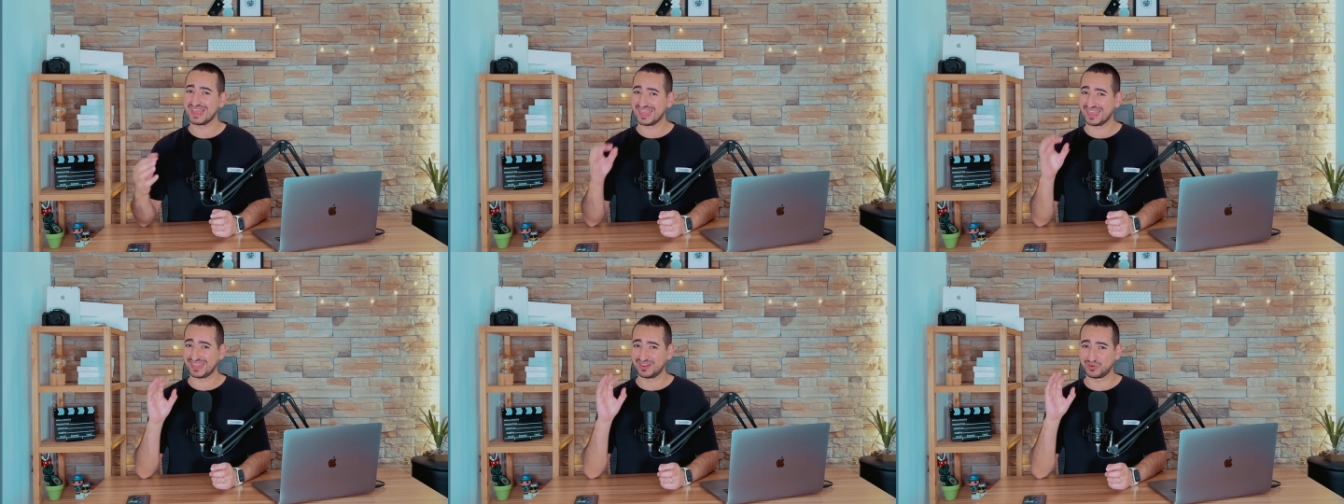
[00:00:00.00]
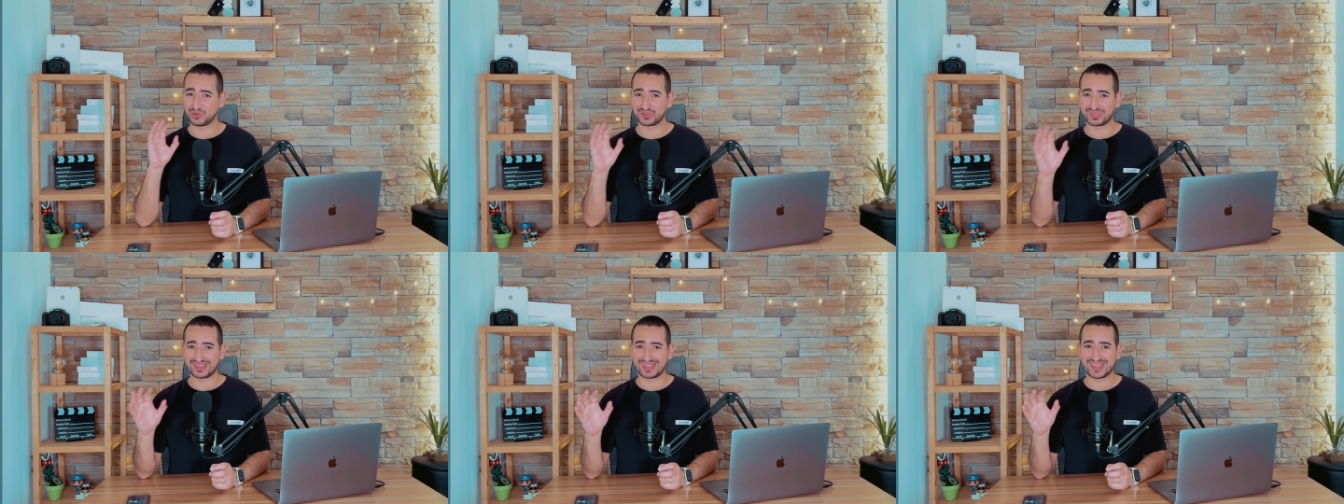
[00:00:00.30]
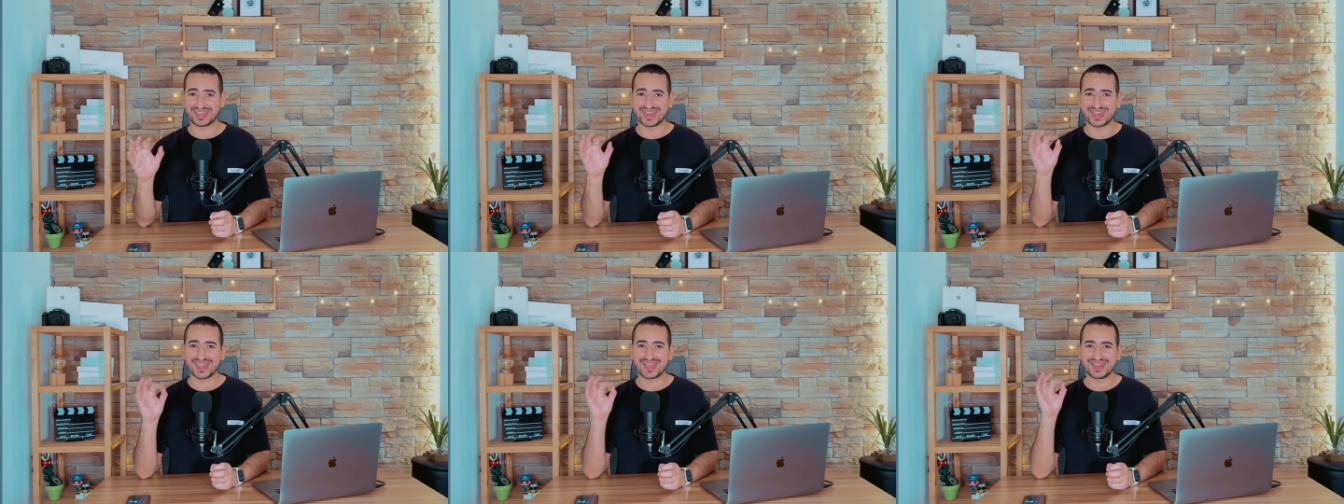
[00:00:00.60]
y no
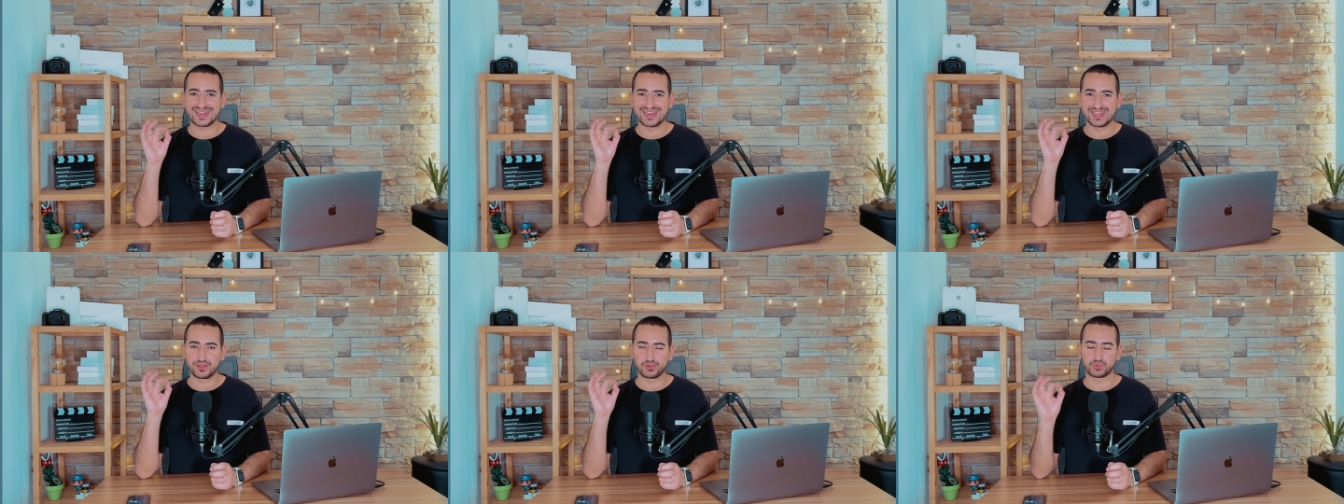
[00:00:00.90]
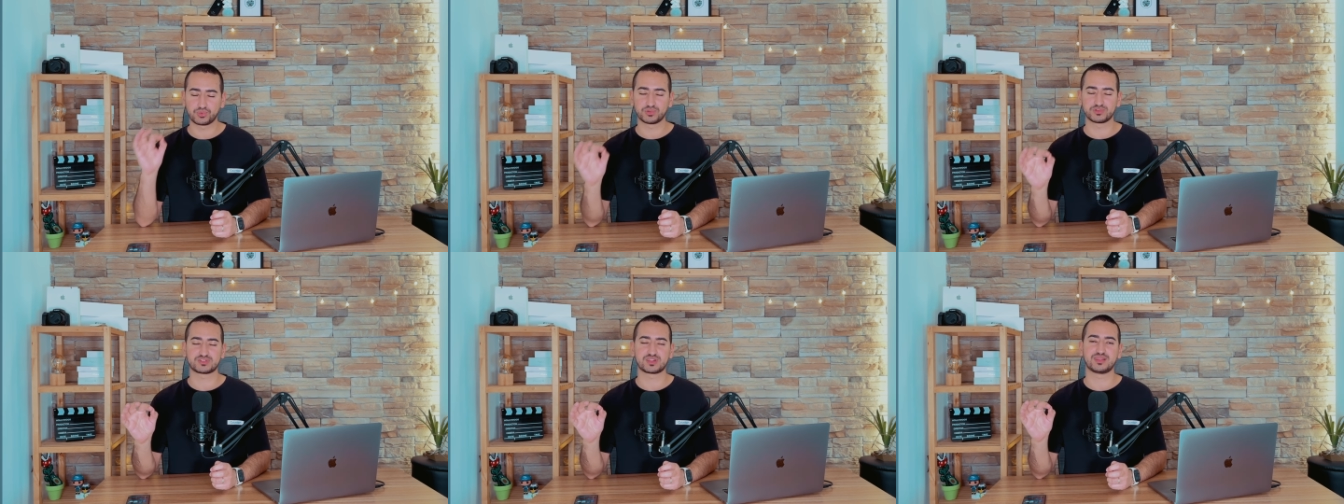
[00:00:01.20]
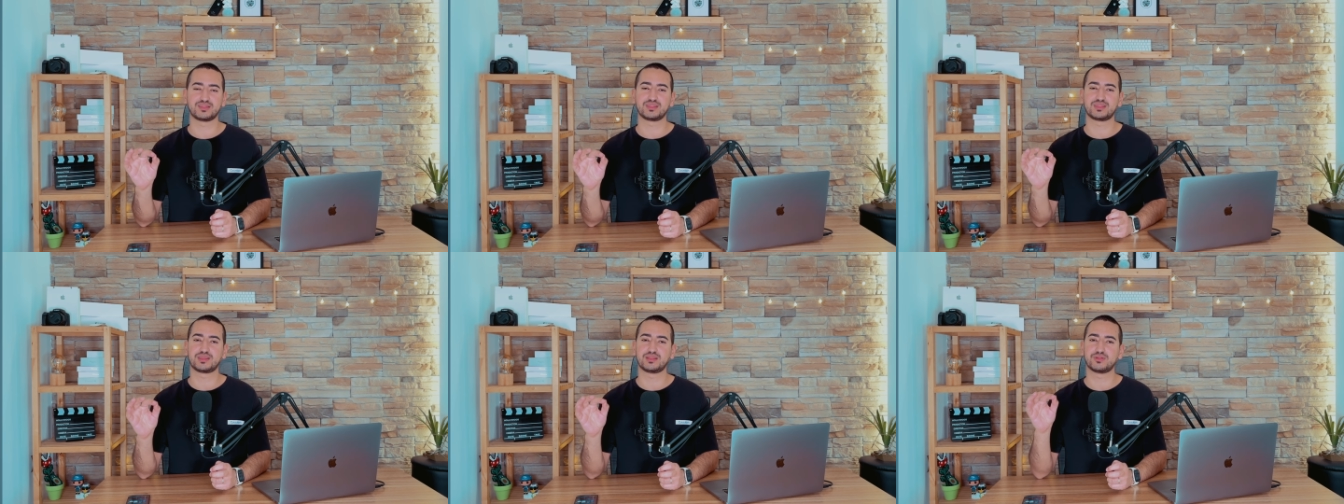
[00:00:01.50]
tiene ningún
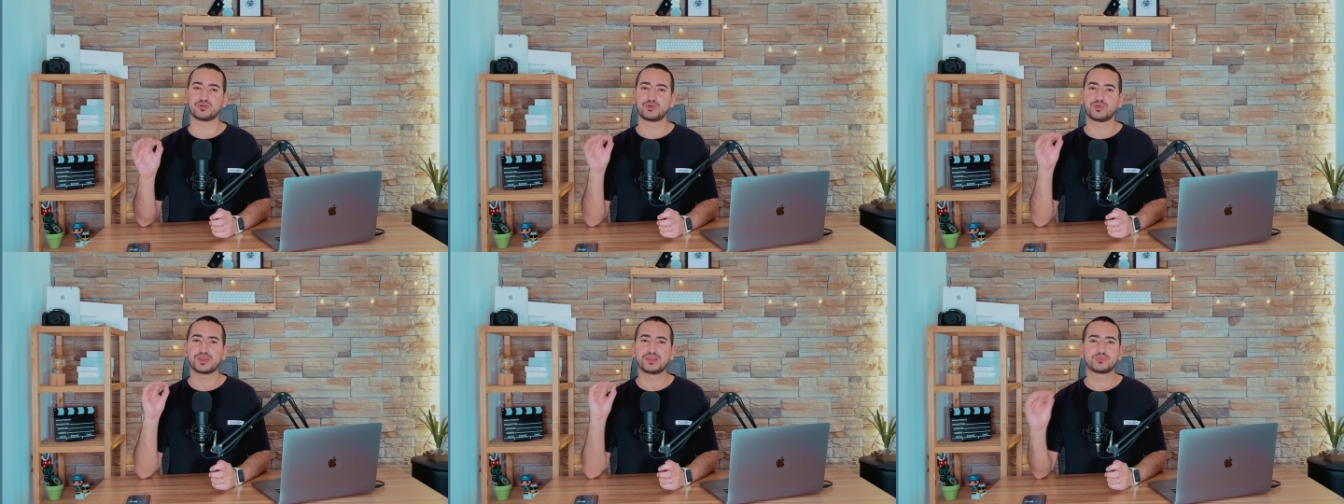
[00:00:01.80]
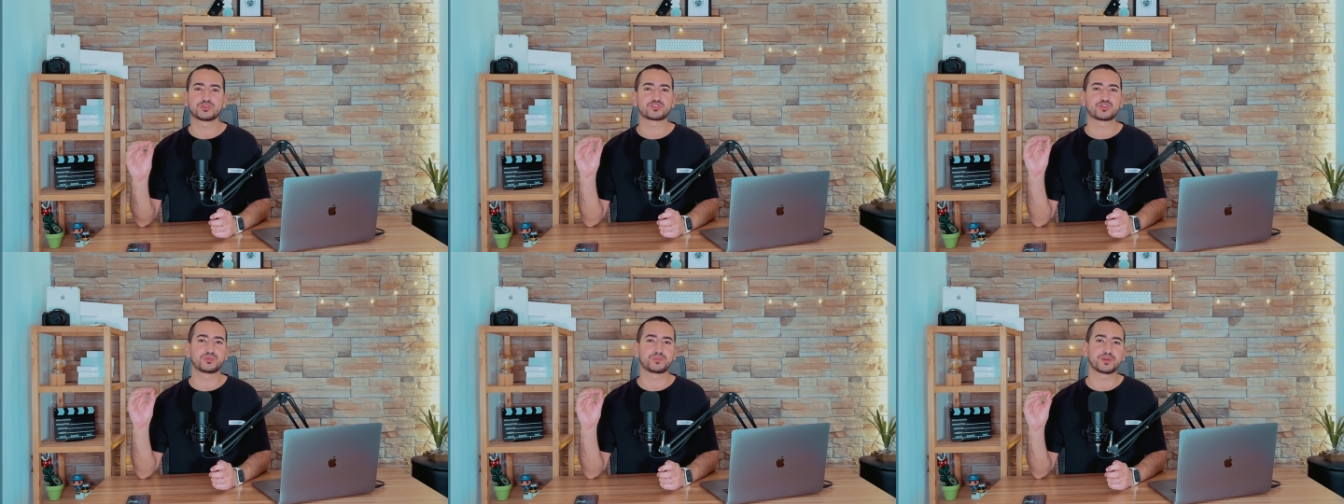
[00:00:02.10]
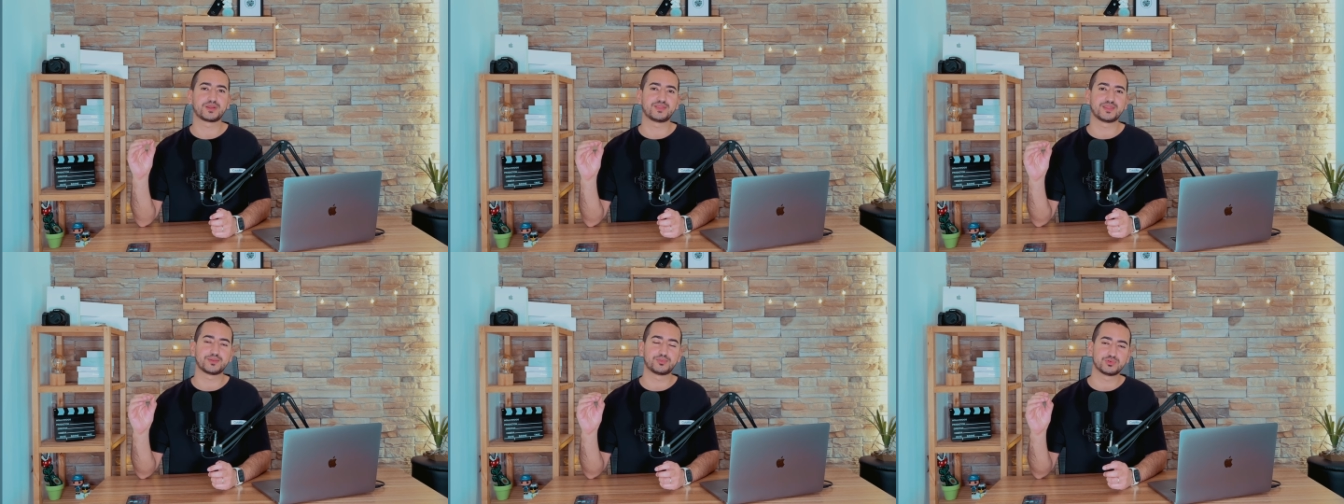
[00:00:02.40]
sentido y me
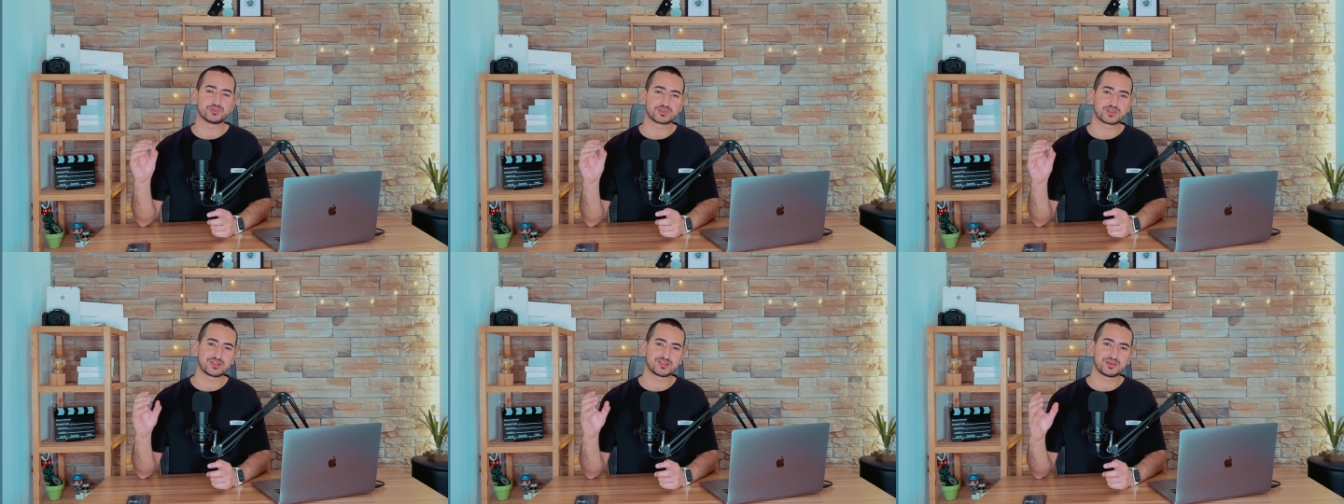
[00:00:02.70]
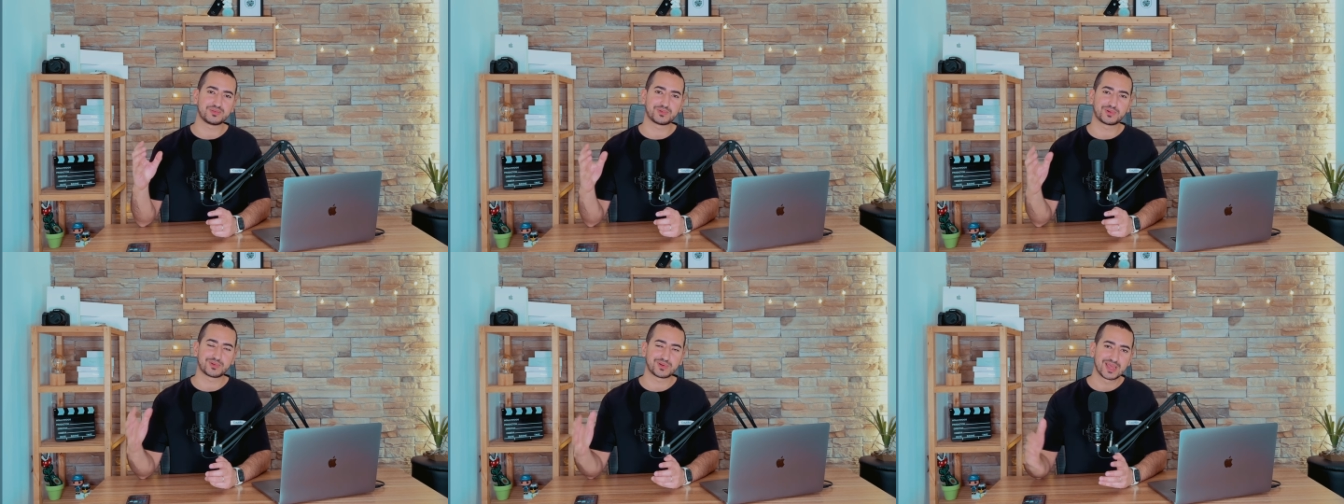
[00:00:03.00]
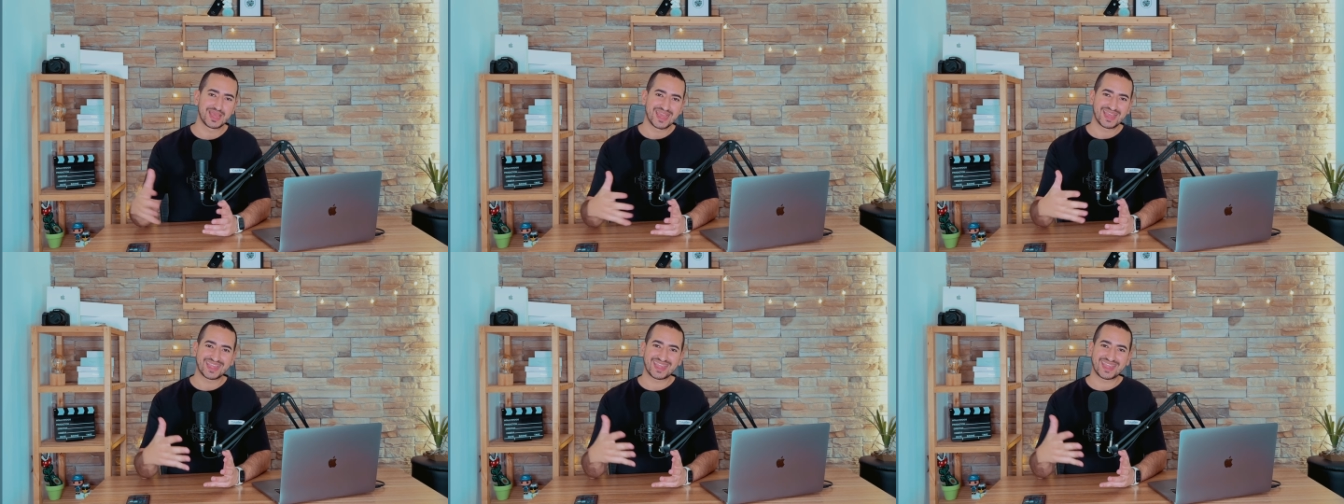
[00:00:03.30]
sorprende muchísimo